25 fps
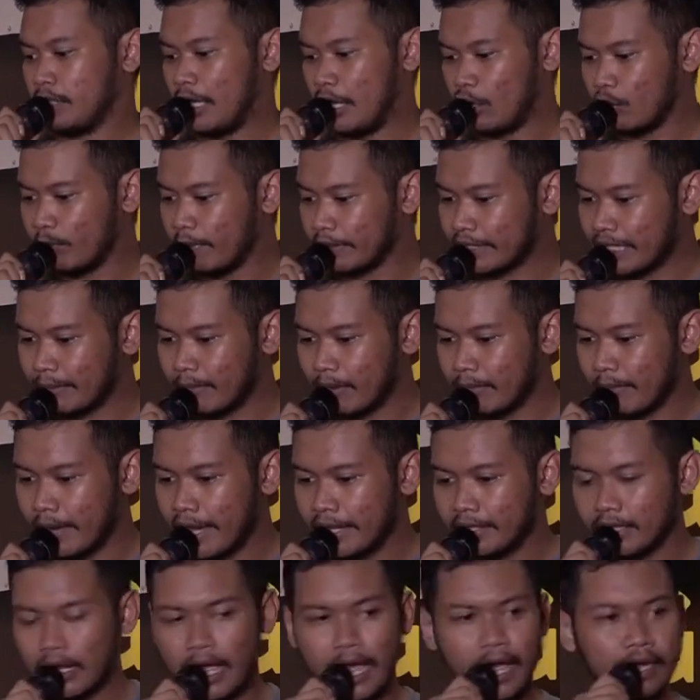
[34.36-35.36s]
Lagu pertama
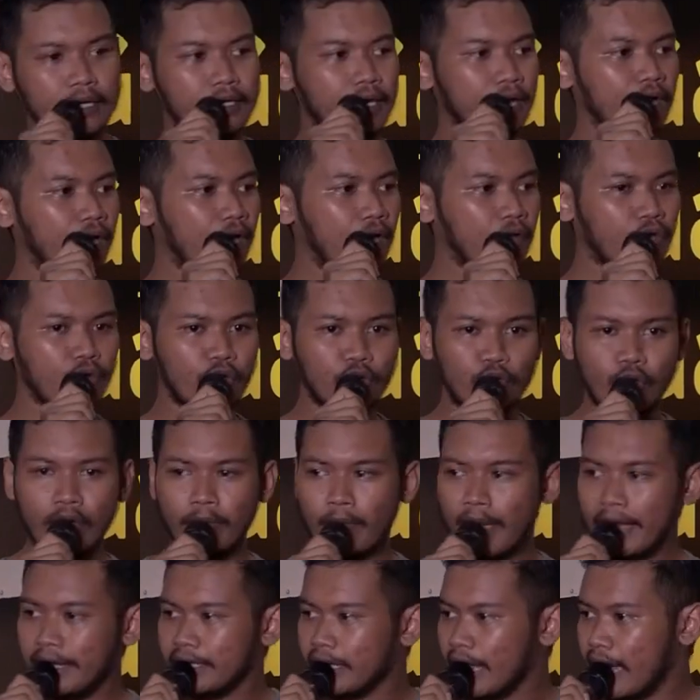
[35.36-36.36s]
main gak ada, lagu kedua
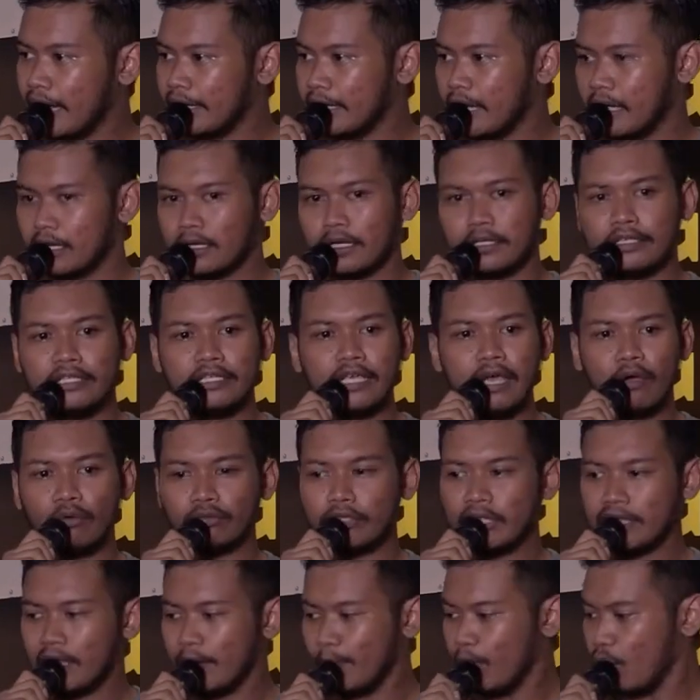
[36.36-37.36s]
main gak ada. Ketiga
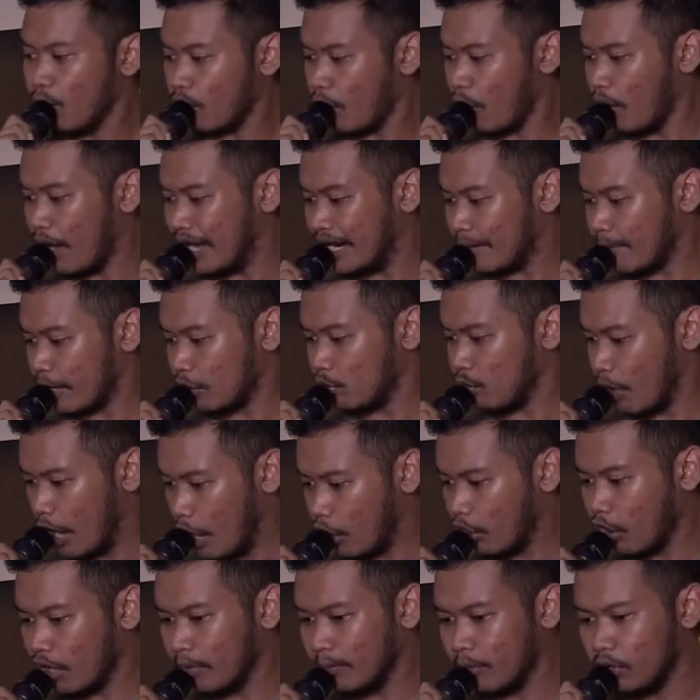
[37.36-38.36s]
kutanya tanya, bu kok gak ada Mardua
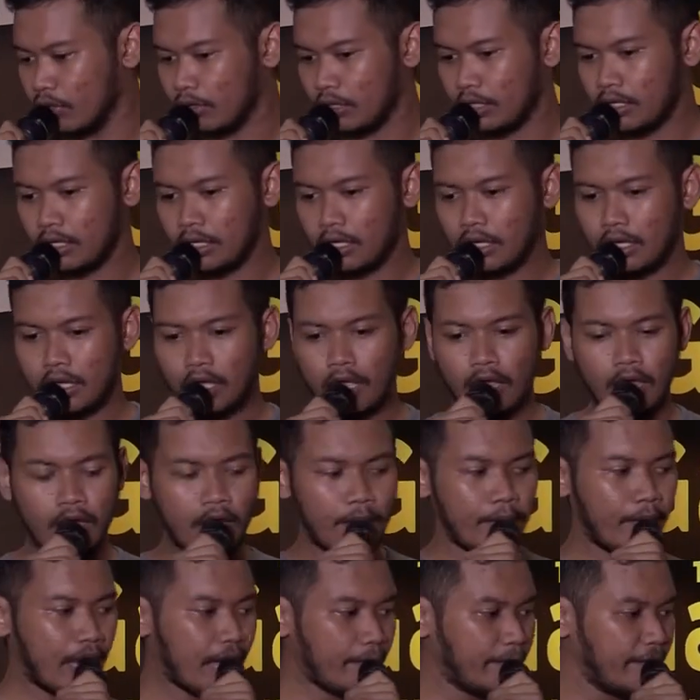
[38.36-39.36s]
Holong bu?
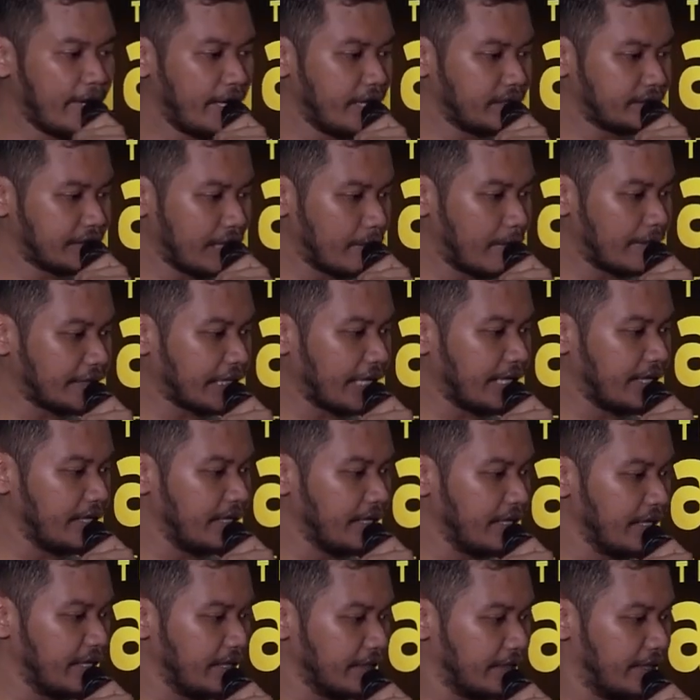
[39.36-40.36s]
Maaf dek, saya Batak
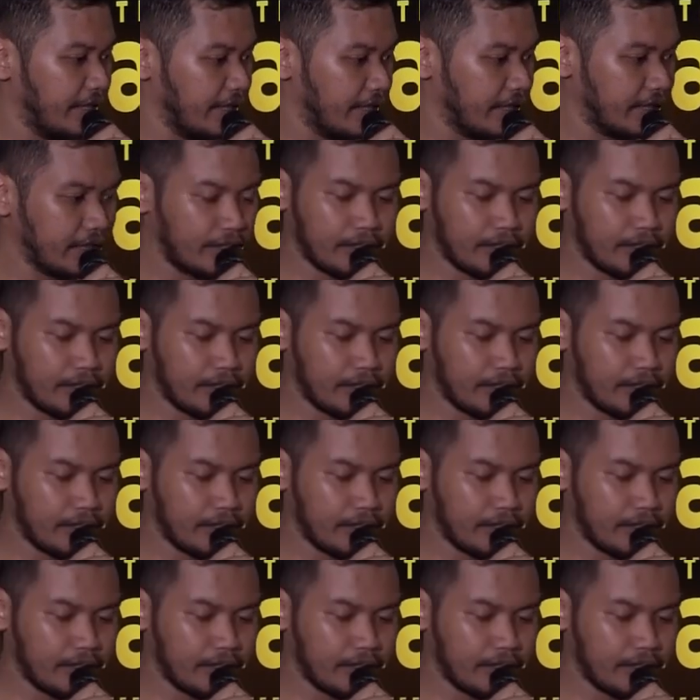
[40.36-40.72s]
indie gitu.